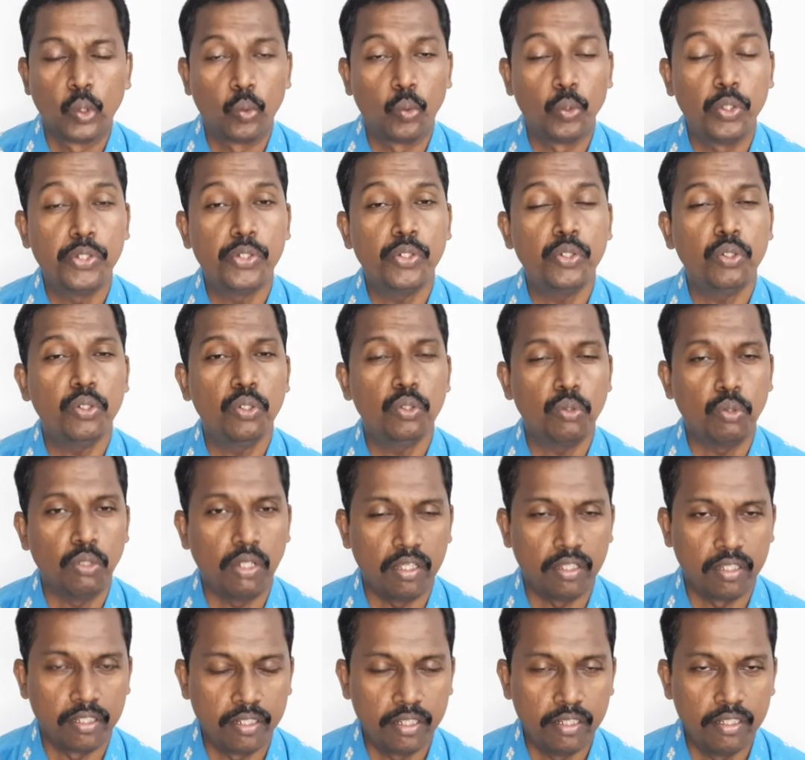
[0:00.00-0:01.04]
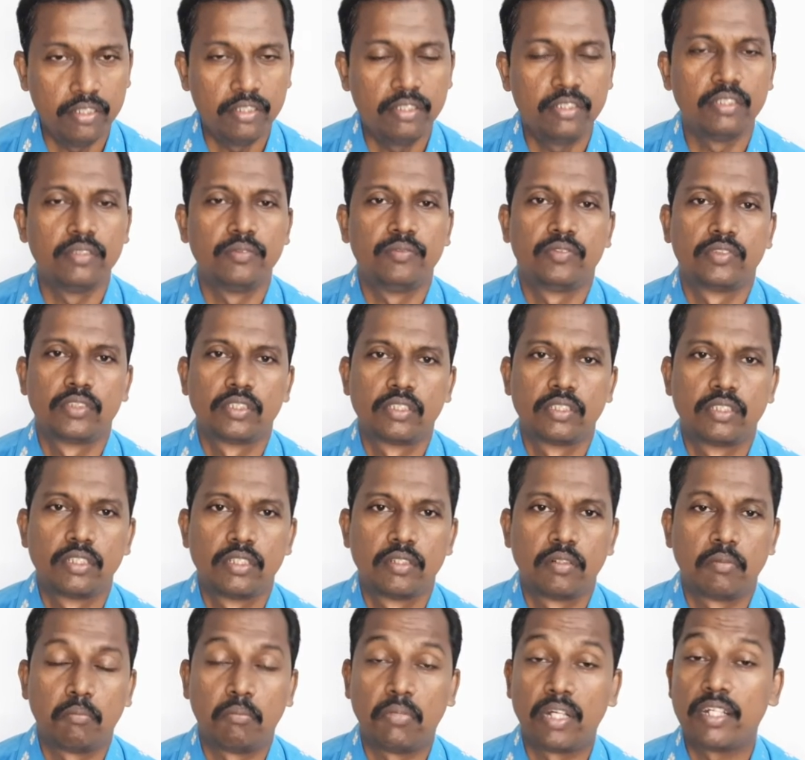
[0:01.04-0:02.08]
உயிரோடு கூட எழுந்து
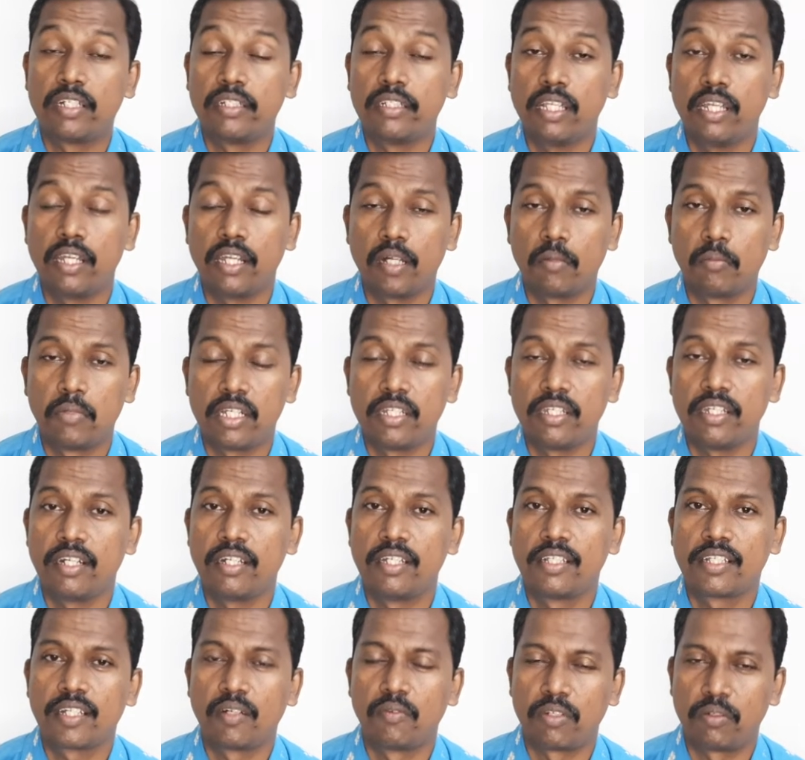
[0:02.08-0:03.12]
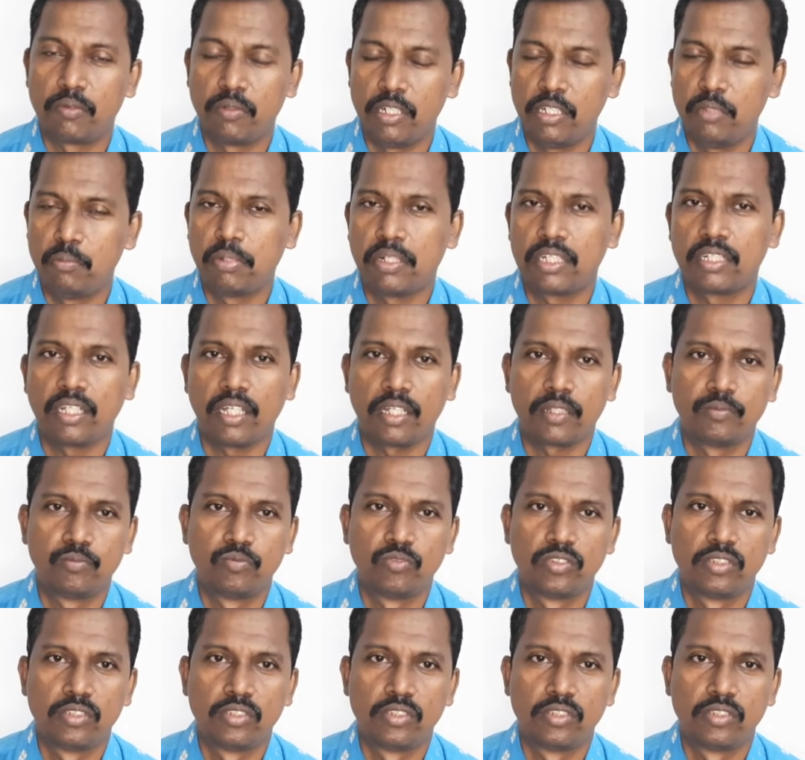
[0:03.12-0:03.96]
மகளிலேனா மரியாளுக்கு அவர் வெளிப்பட்டார்